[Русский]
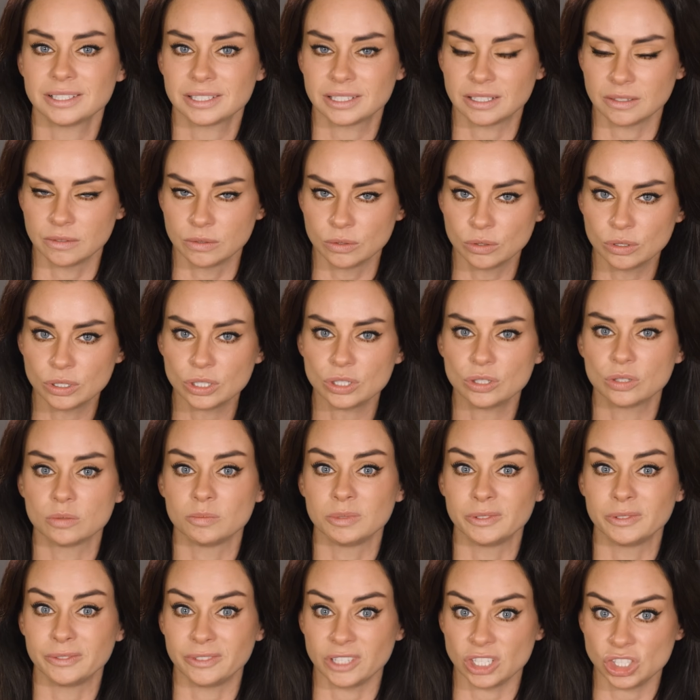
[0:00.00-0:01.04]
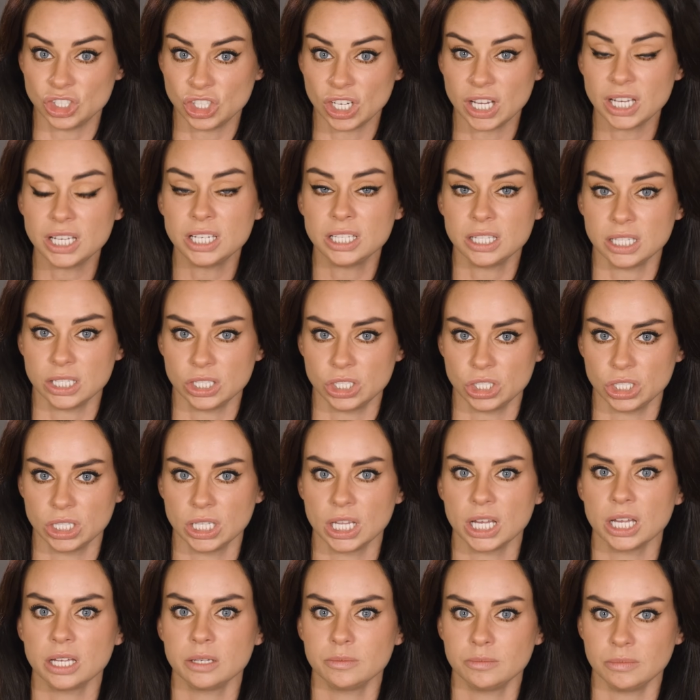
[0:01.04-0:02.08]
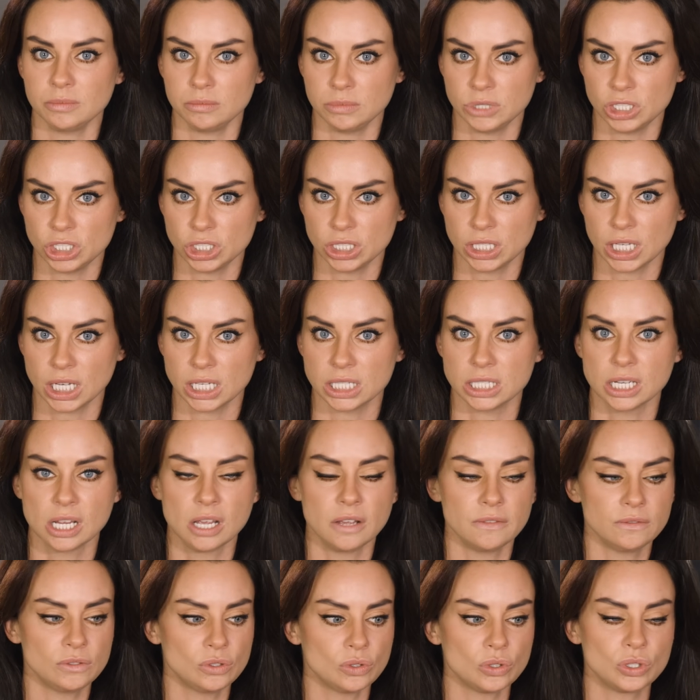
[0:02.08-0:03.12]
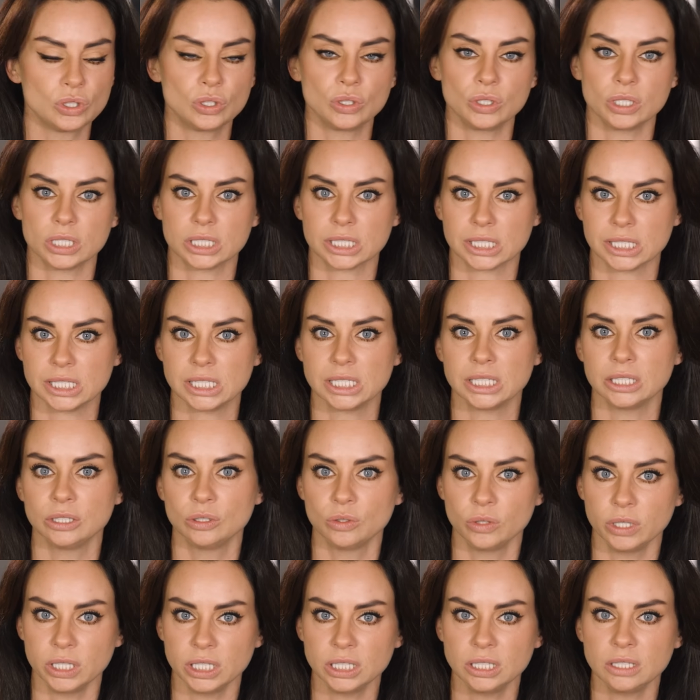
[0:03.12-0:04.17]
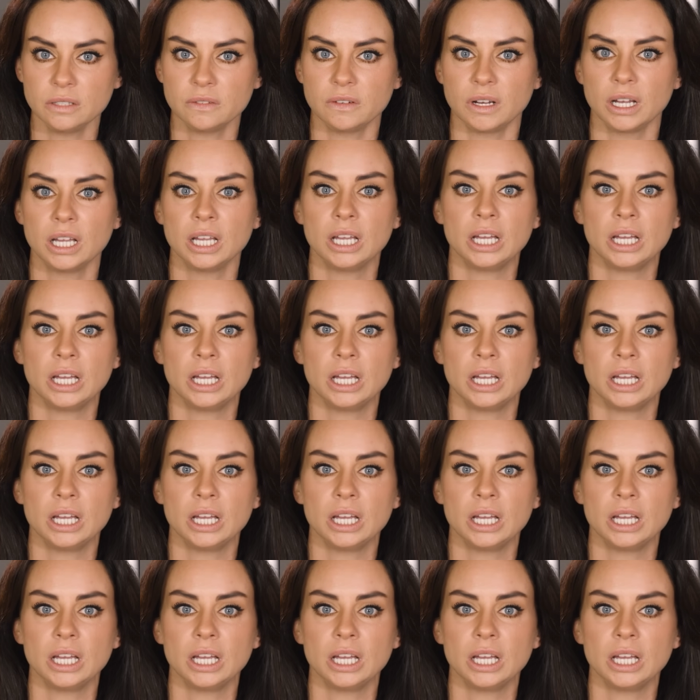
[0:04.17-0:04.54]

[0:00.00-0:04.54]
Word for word: с того, что мы вначале начинаем мечтать. Все, что я сказала до этого,